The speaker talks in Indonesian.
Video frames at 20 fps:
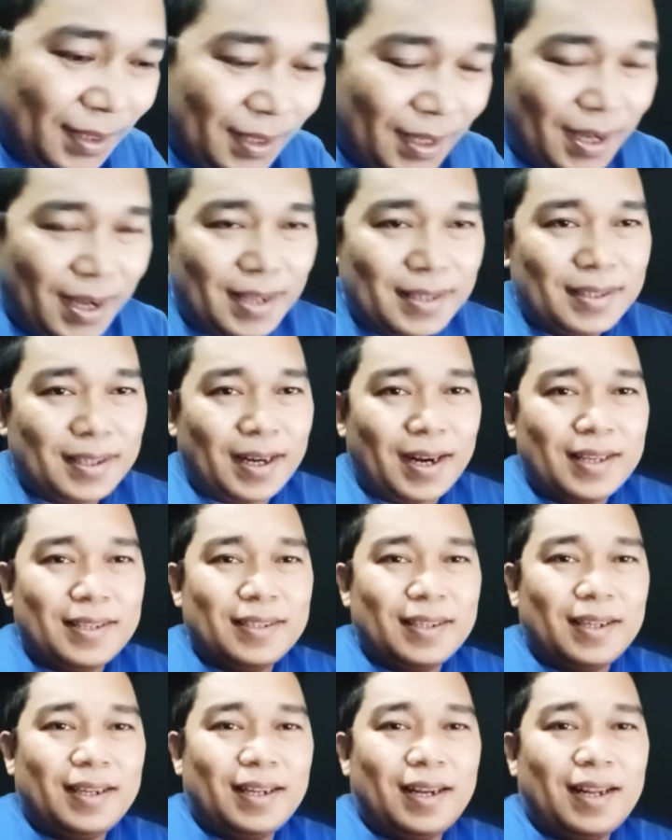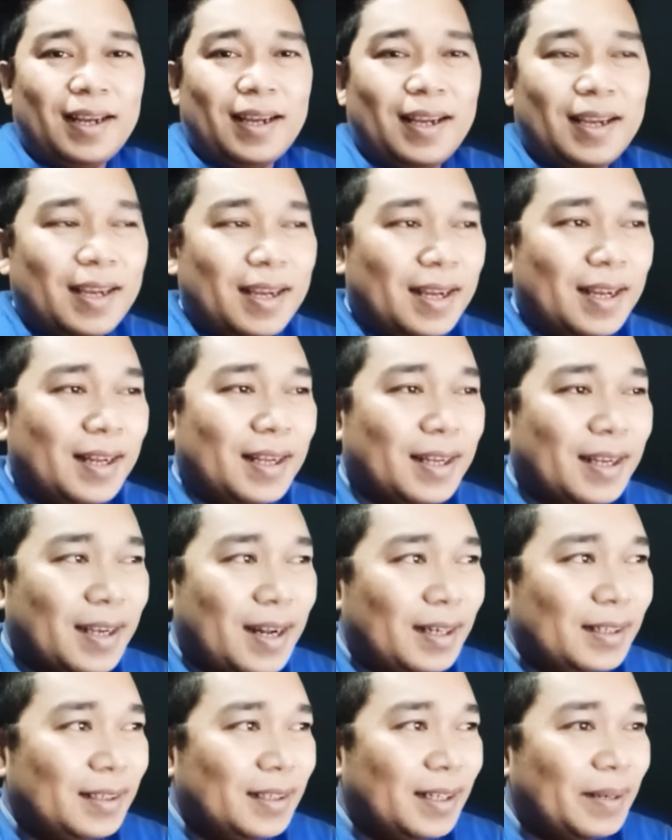ajarannya adalah
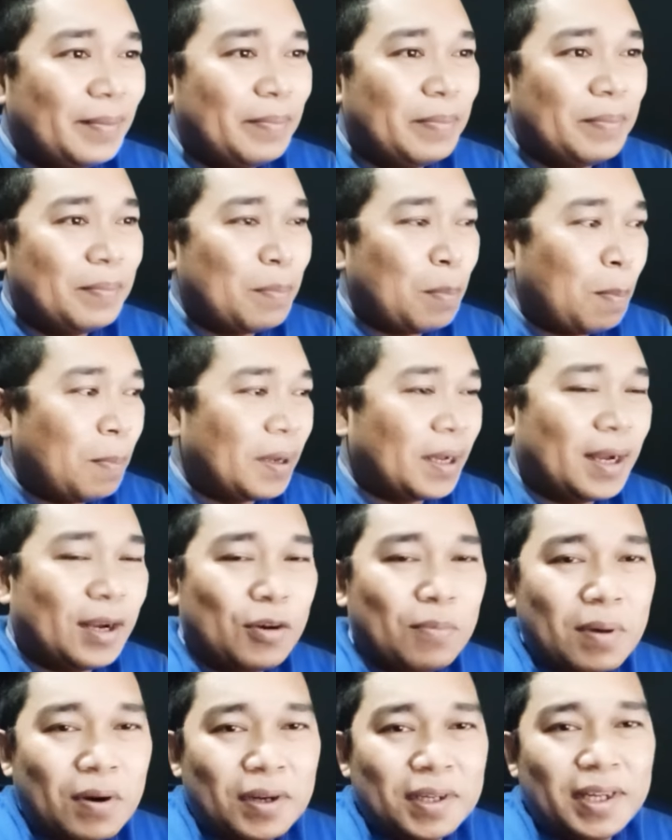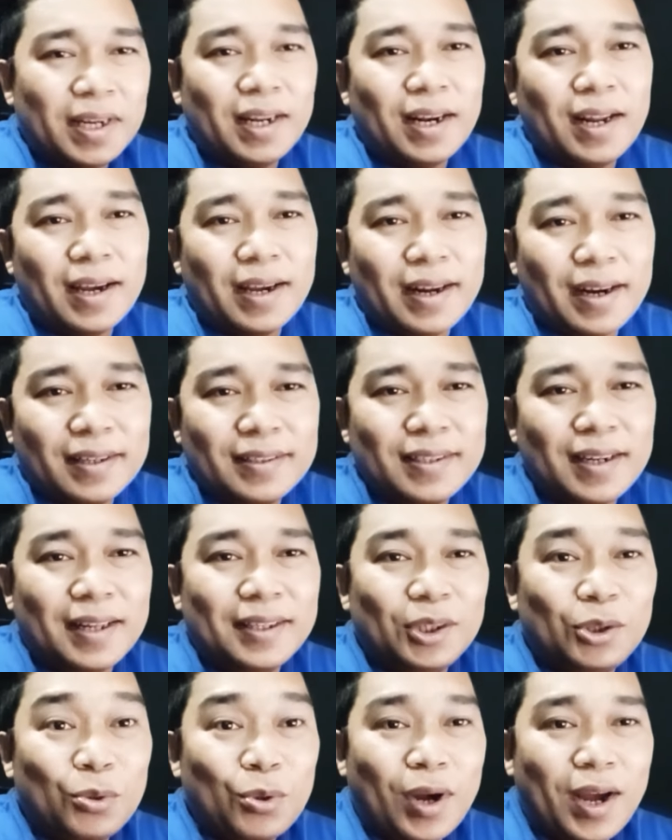dia mengaku bahwa dia adalah
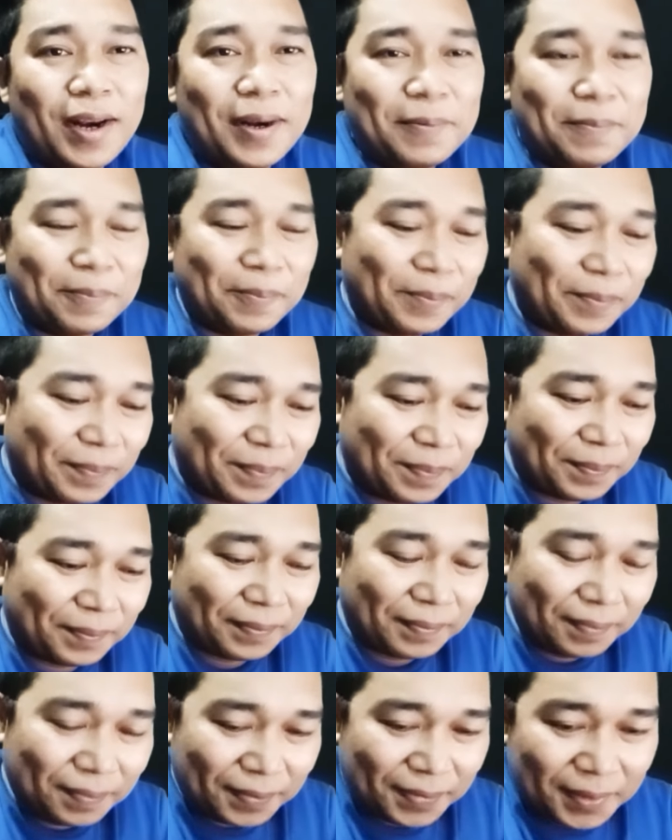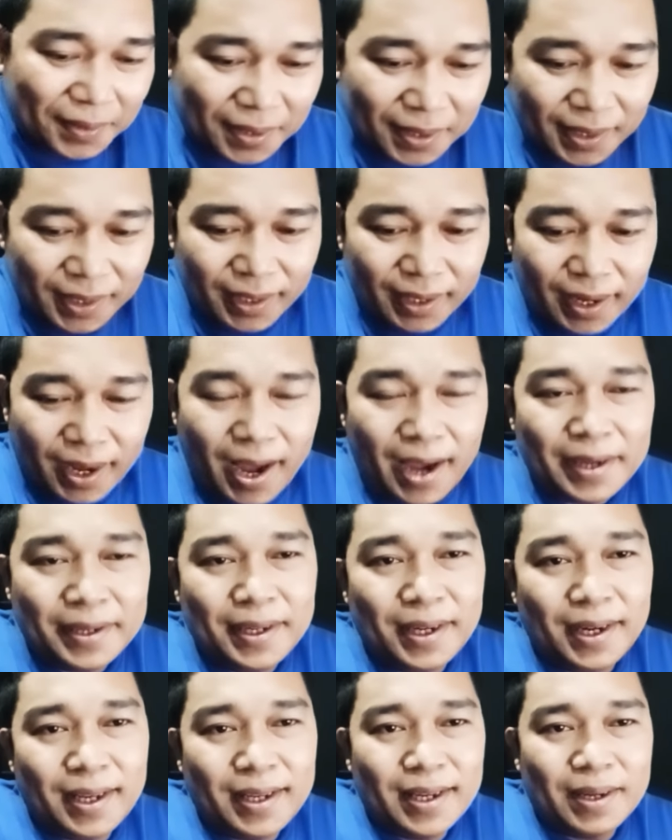kerajaan Tuhan. Nah
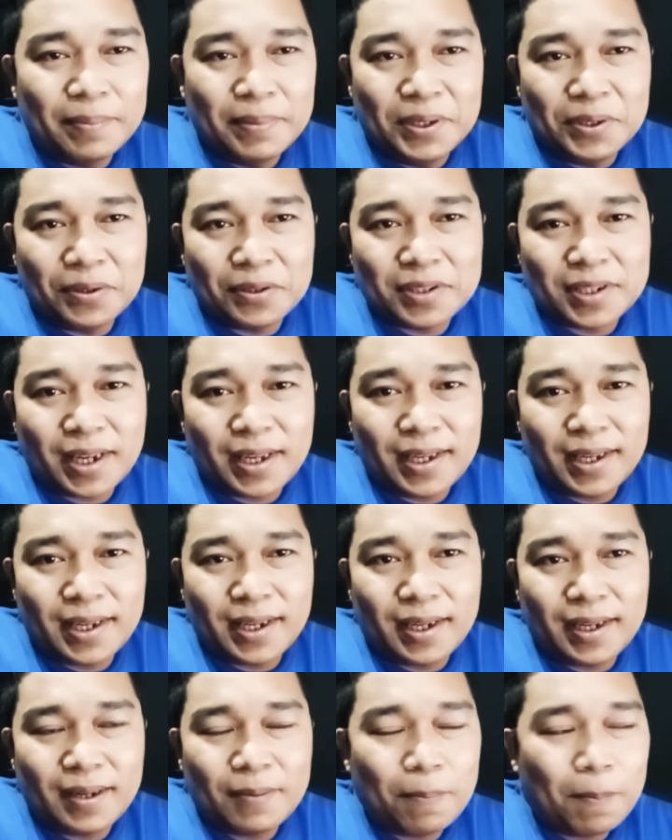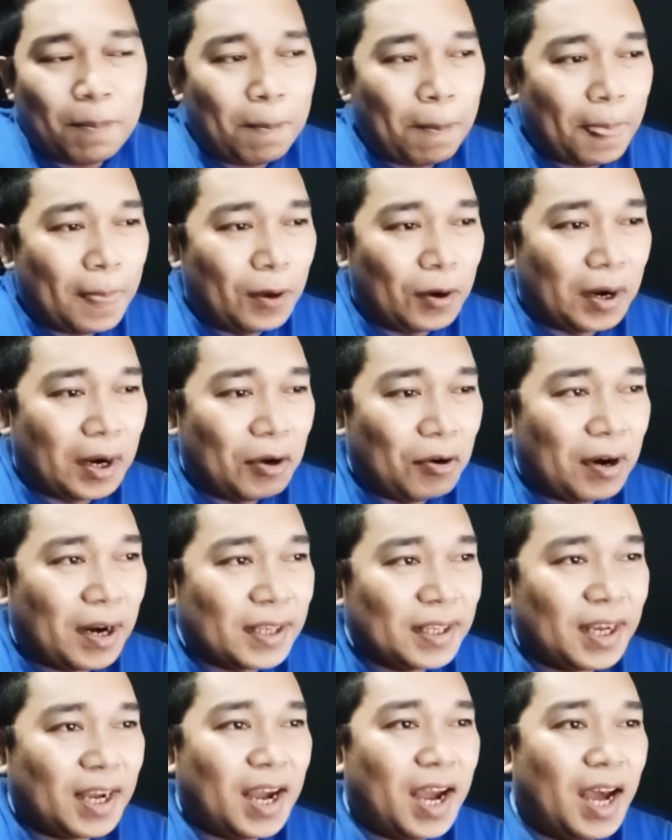inilah yang menurut saya
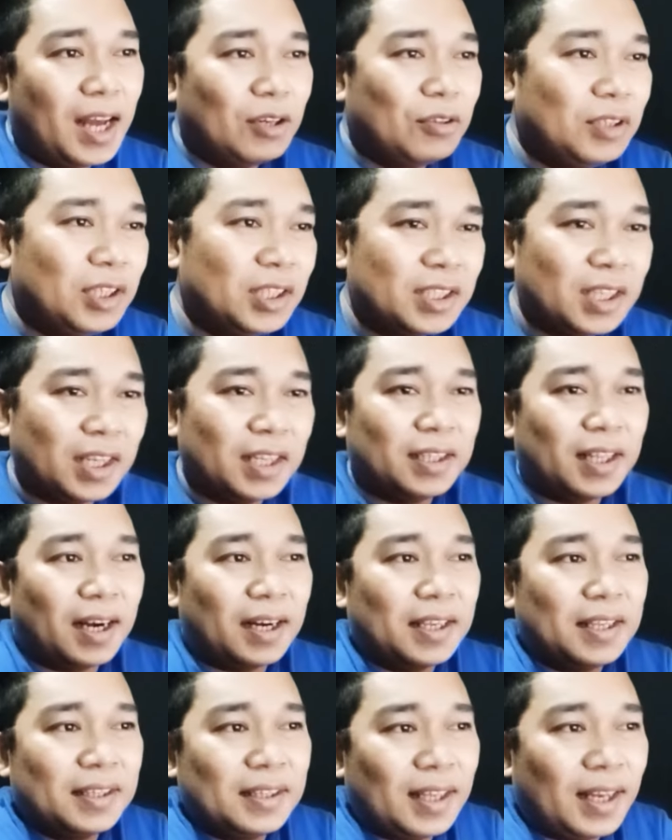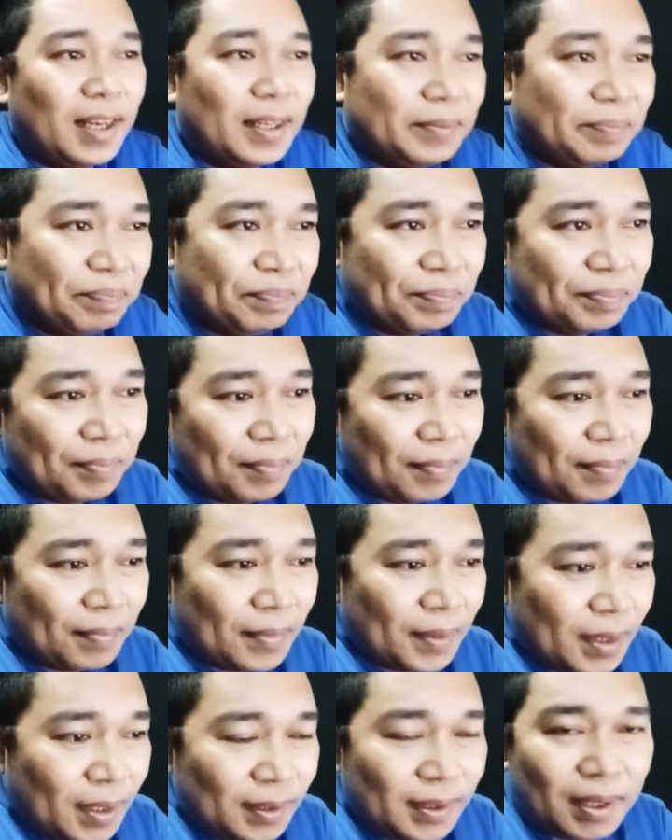orang-orang yang halu di sekitar kita
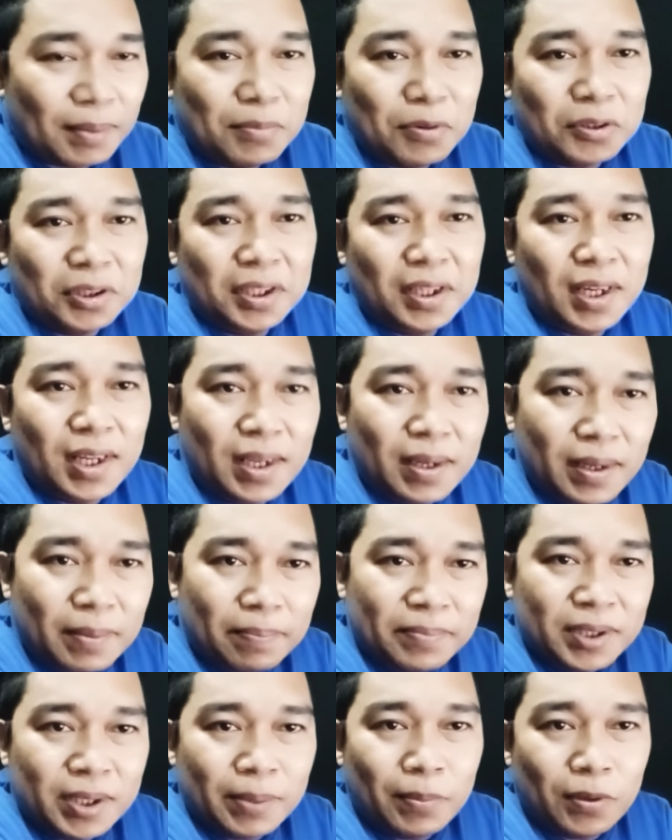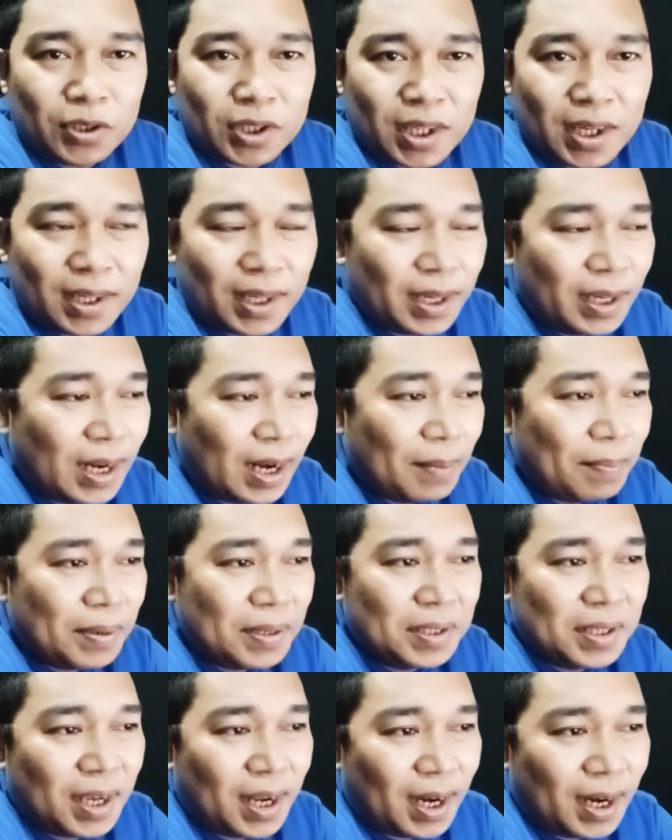terbukti dijebloskan ke dalam
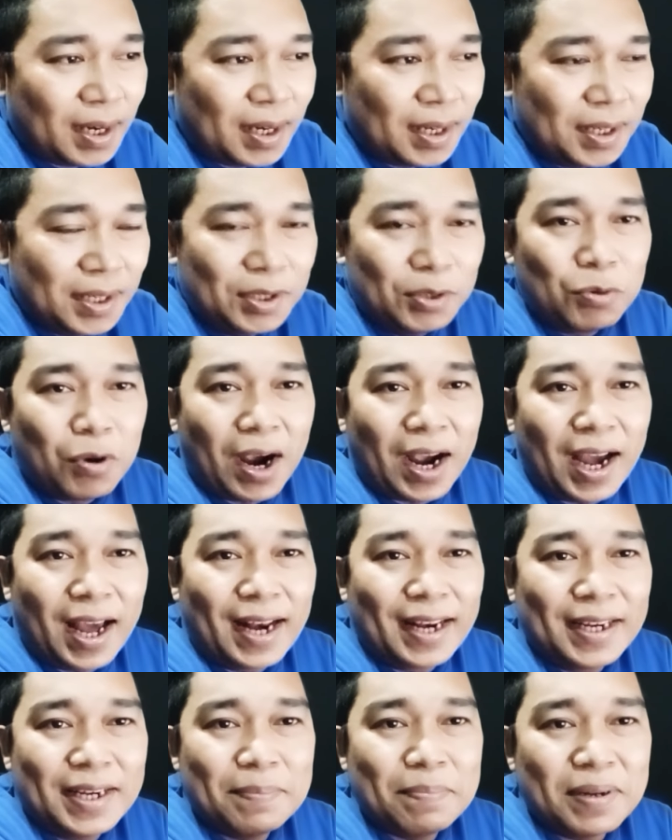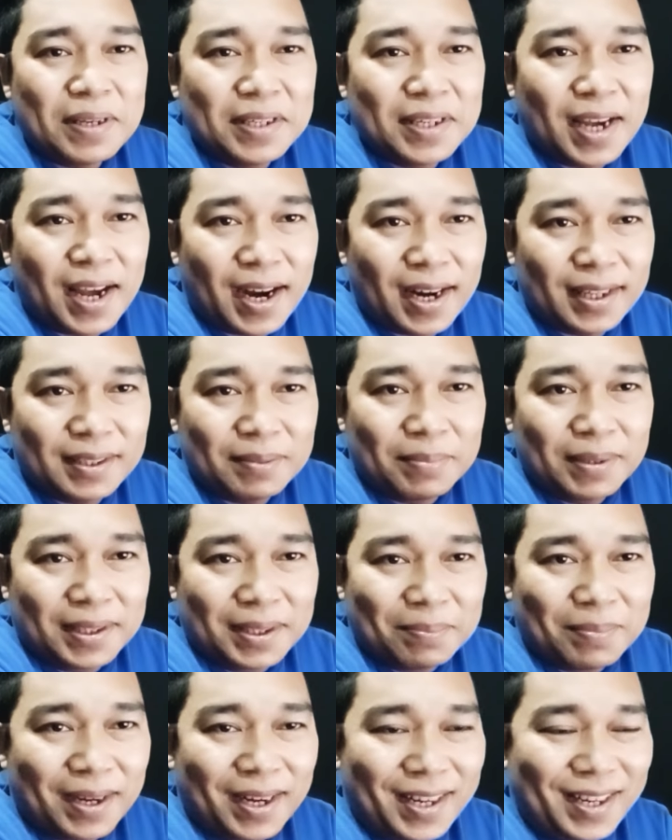penjara dua kali di penjara teman-teman